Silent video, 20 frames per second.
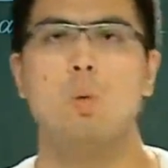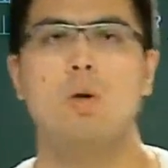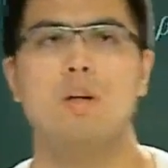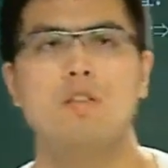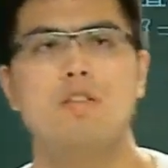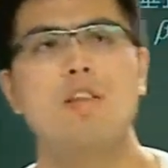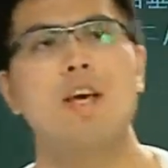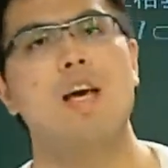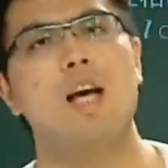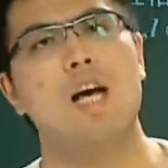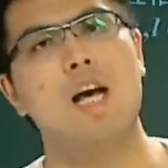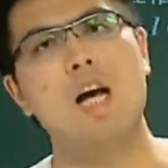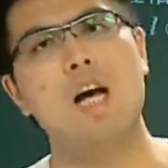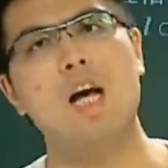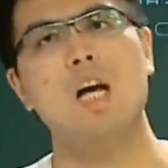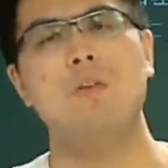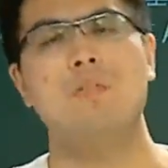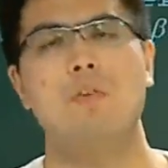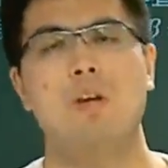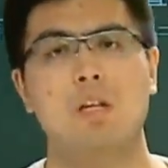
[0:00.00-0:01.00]
我在
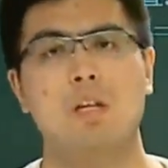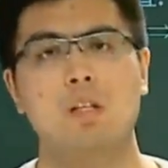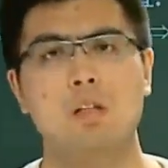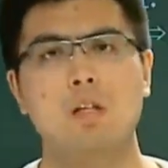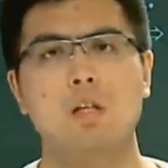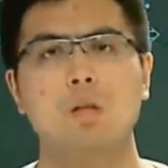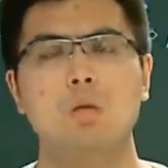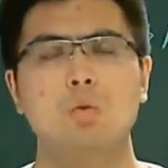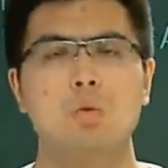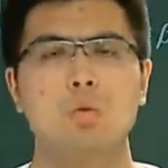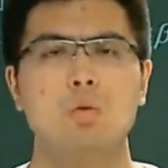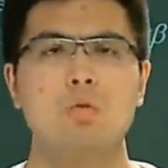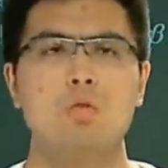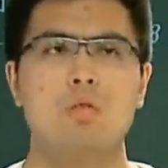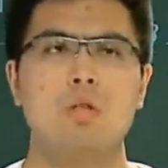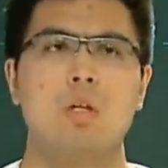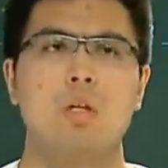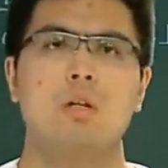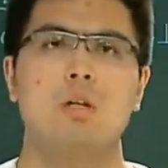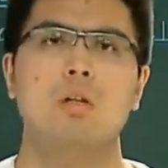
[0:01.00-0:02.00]
阿尔法当中
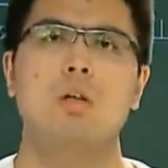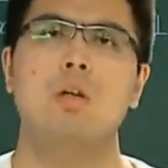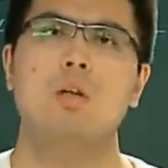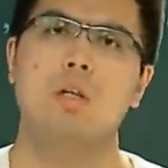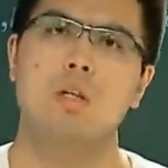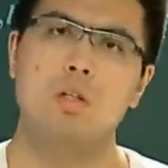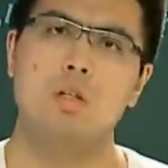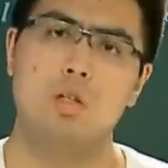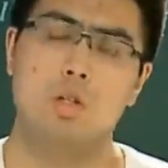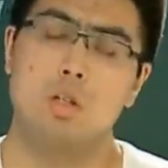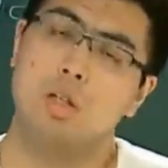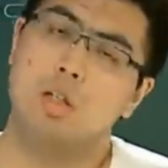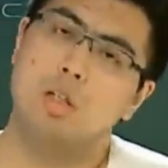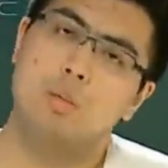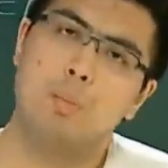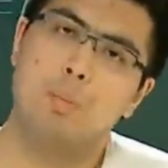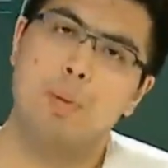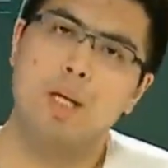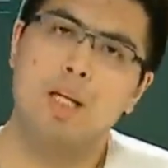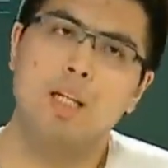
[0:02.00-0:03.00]
找到一条直线和
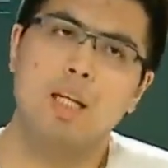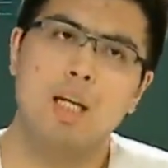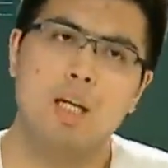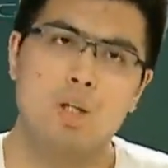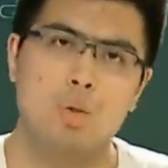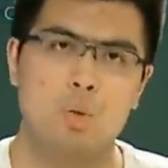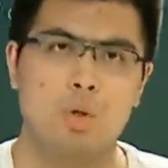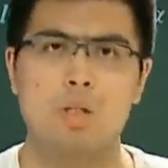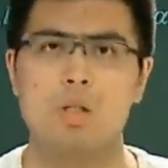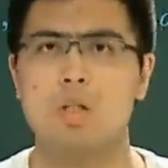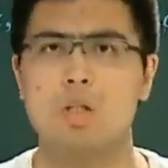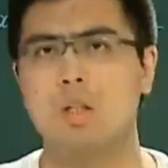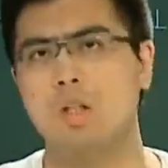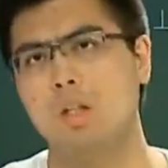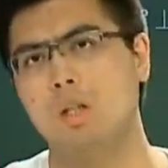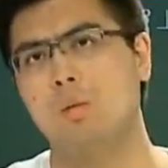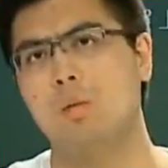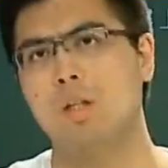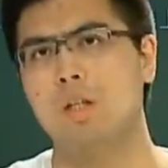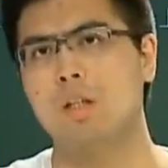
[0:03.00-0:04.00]
贝塔垂直，
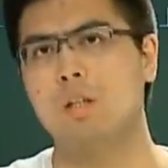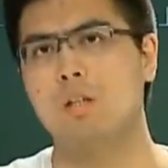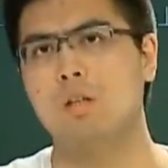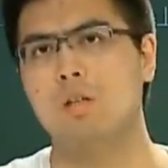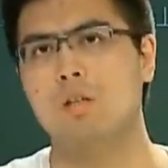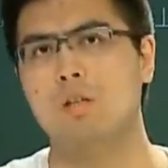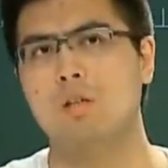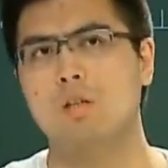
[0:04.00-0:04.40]
可不可以呢？